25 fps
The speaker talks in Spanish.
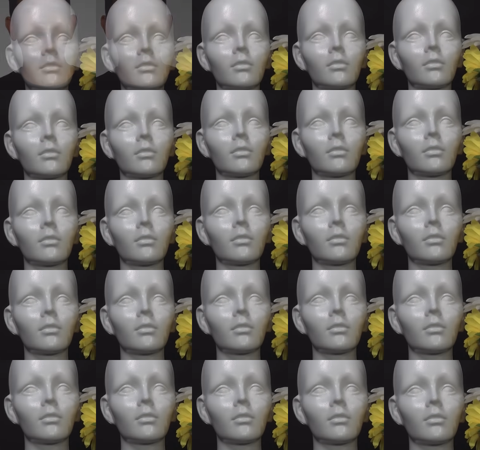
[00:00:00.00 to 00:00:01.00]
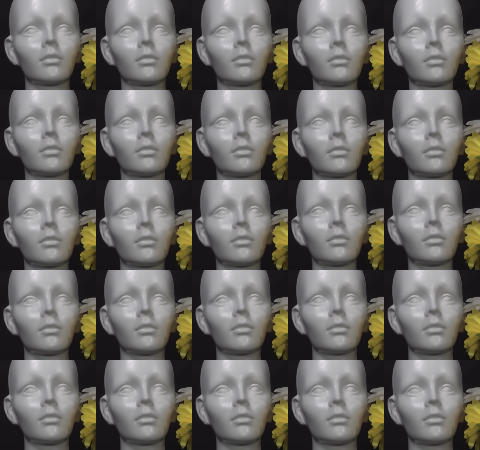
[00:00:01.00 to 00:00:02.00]
Rex 709 con el modo de
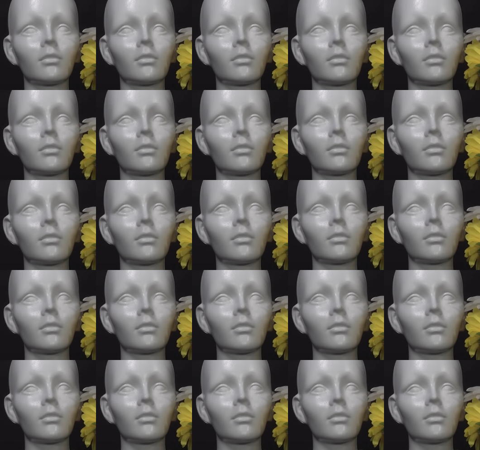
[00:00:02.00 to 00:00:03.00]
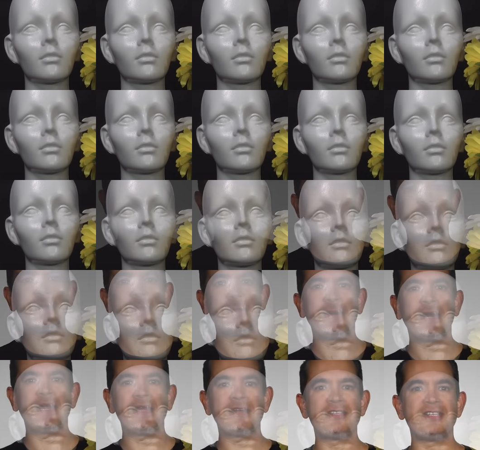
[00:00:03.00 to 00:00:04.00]
color Pro. Esta gama es la gama
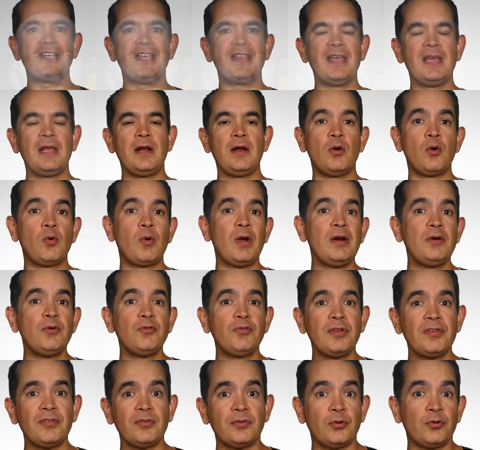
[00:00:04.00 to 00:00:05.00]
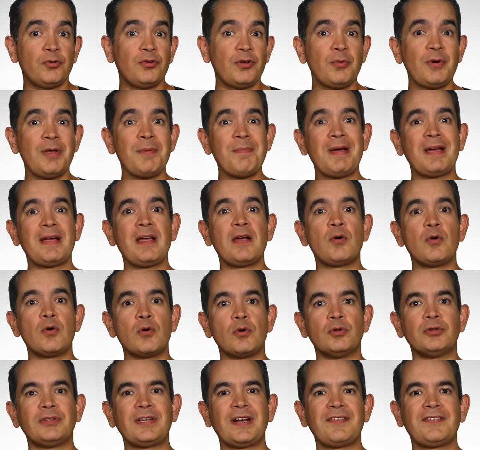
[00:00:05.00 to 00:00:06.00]
nativa para HD, lo cual nos da una imagen
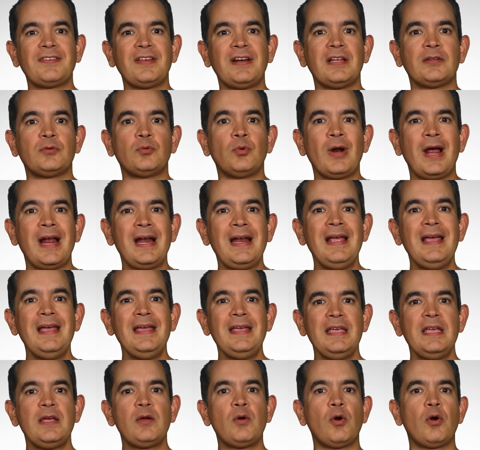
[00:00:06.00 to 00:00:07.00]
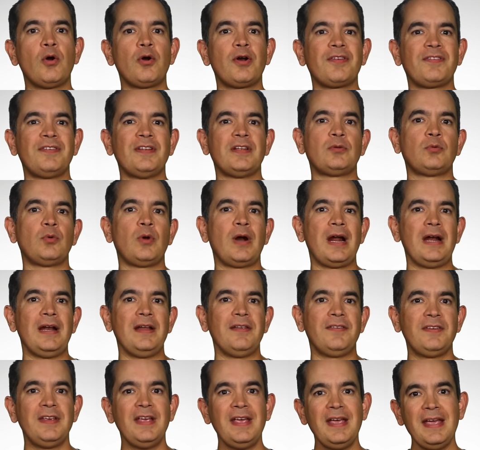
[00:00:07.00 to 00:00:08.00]
con contraste natural y colores
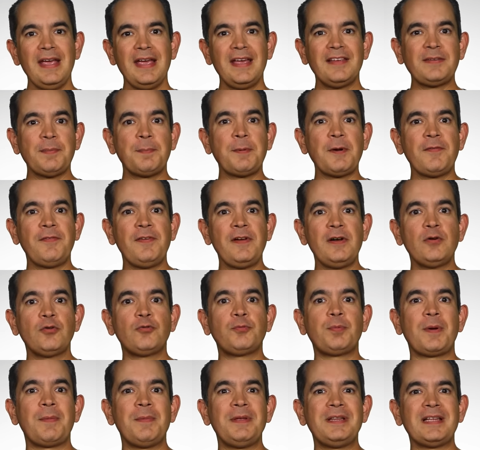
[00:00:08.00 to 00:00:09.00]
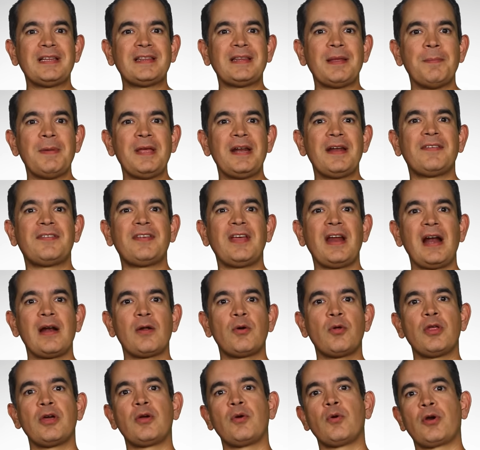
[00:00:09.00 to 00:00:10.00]
naturales. Este perfil nos permite también hacer
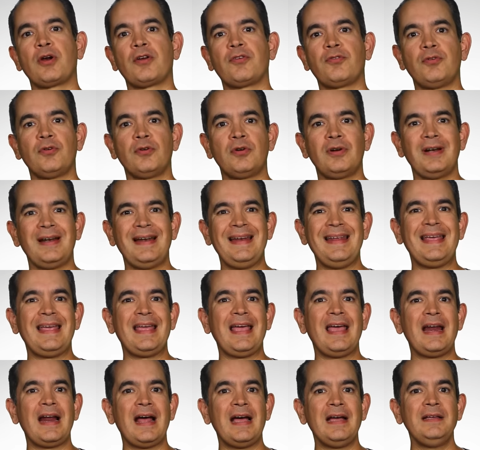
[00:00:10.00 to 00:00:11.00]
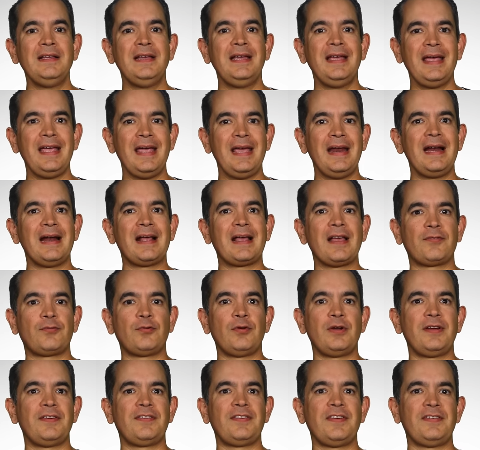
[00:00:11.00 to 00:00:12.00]
algo de corrección ligera en el
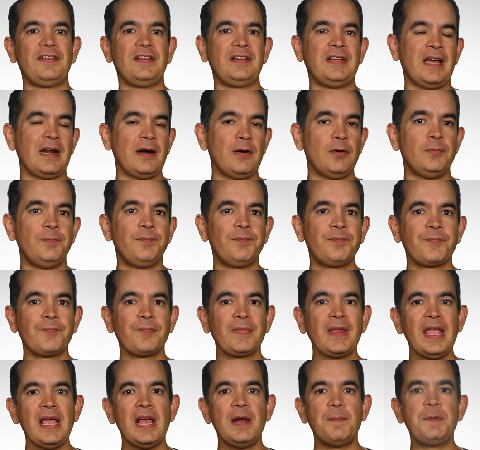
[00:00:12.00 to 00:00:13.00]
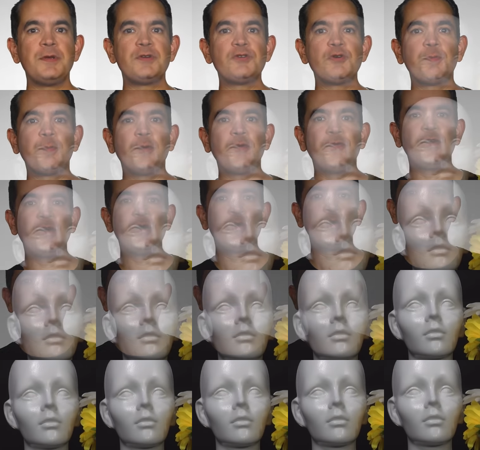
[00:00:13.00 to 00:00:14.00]
caso de necesitarlo. El Picture Profile
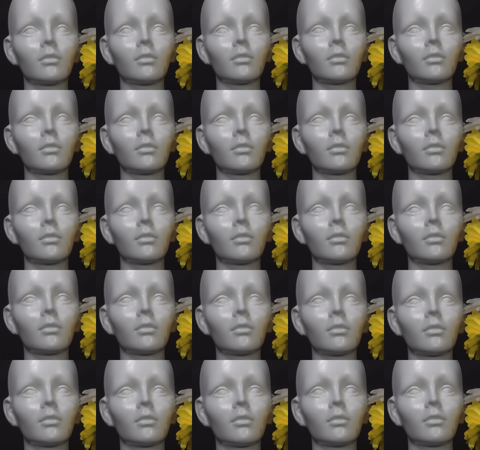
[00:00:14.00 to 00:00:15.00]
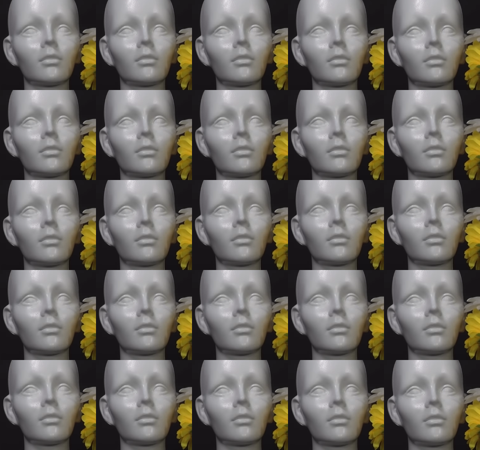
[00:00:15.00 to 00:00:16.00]
4 utiliza Rec 709 con color
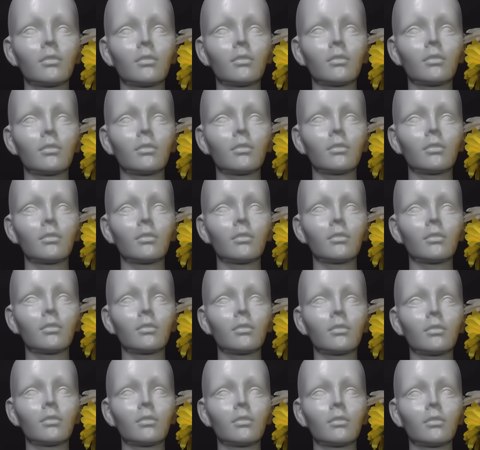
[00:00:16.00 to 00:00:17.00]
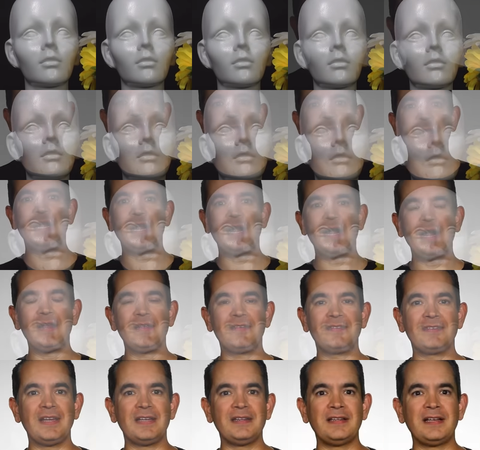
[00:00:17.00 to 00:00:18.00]
709 y nos da una imagen similar a
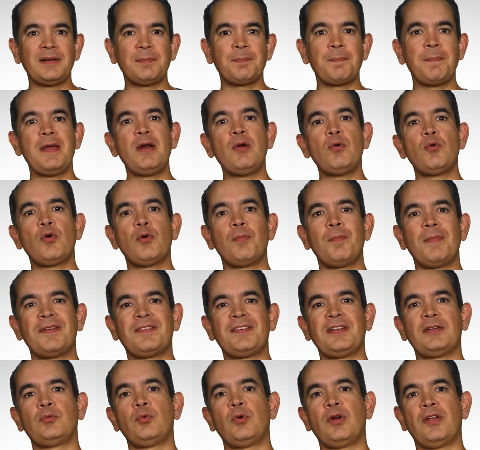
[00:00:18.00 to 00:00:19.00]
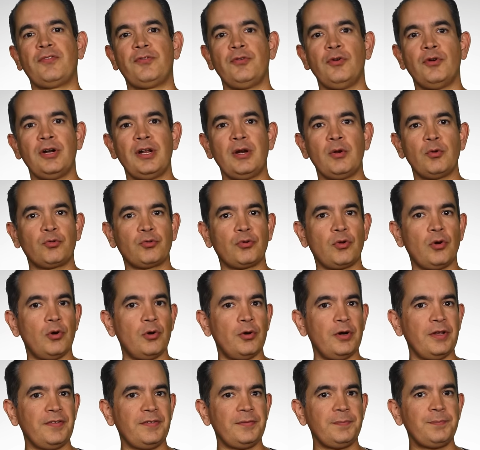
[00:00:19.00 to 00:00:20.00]
la estándar pero con más saturación en los
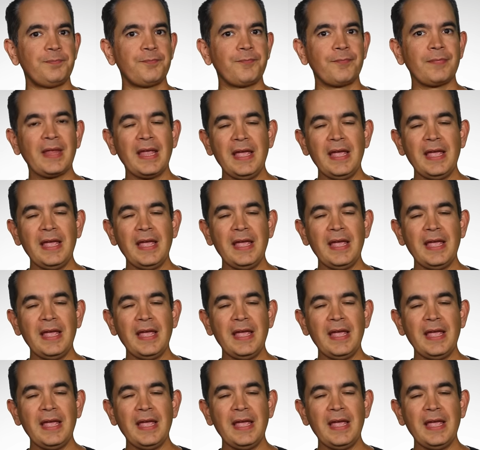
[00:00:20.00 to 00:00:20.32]
colores.